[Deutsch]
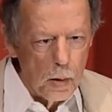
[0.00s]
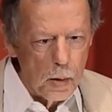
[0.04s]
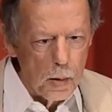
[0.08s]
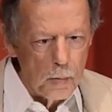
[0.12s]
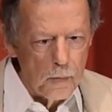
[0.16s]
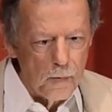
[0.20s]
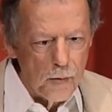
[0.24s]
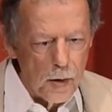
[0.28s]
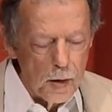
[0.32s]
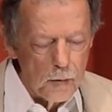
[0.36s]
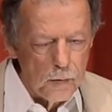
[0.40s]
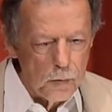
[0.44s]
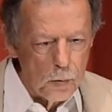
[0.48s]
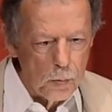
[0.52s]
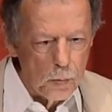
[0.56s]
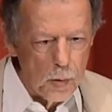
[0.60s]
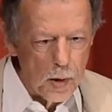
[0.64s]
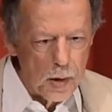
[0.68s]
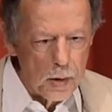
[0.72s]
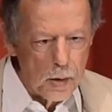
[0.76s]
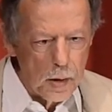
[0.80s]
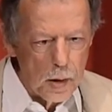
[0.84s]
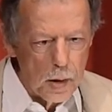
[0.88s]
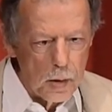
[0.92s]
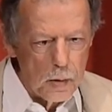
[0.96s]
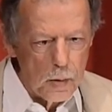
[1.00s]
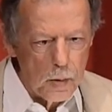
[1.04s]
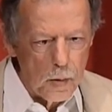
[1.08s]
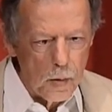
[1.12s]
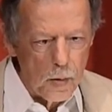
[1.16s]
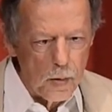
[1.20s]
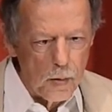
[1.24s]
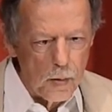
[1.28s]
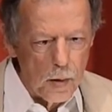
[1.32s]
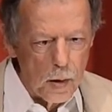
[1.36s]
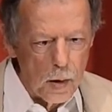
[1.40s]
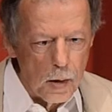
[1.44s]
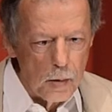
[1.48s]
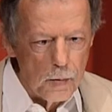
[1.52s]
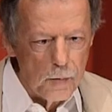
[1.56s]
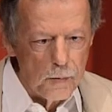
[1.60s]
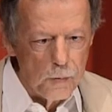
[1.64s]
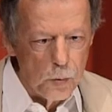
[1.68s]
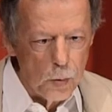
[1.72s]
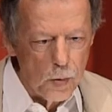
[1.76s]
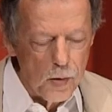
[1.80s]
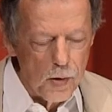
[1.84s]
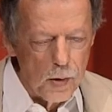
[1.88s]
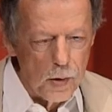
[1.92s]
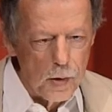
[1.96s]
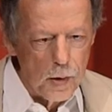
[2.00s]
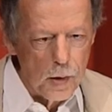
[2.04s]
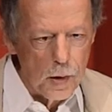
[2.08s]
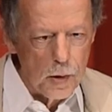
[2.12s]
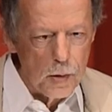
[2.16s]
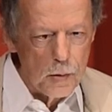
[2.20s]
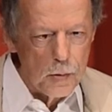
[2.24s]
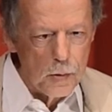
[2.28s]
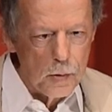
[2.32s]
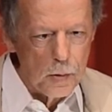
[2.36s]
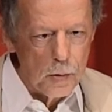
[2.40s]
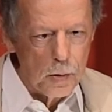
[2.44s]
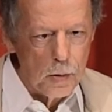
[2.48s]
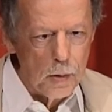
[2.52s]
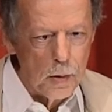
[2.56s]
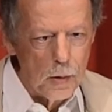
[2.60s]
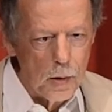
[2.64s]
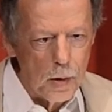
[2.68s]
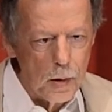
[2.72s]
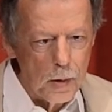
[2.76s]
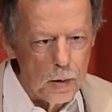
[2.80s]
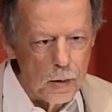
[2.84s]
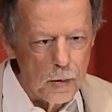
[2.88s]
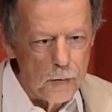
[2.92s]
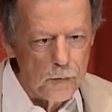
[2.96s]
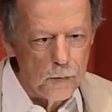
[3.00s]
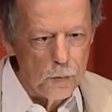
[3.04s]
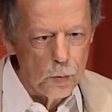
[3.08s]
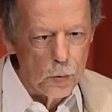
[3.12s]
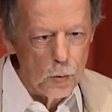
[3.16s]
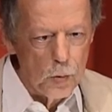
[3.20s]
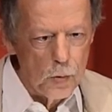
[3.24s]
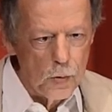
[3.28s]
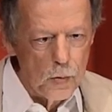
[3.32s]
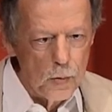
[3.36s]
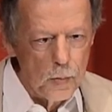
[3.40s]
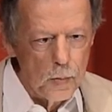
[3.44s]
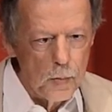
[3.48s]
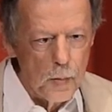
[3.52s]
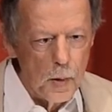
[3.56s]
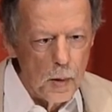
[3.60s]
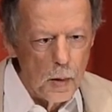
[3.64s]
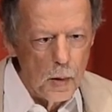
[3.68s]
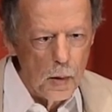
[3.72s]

Im Fall von Wetgate ist da eine Flüssigkeit äh, eingefügt,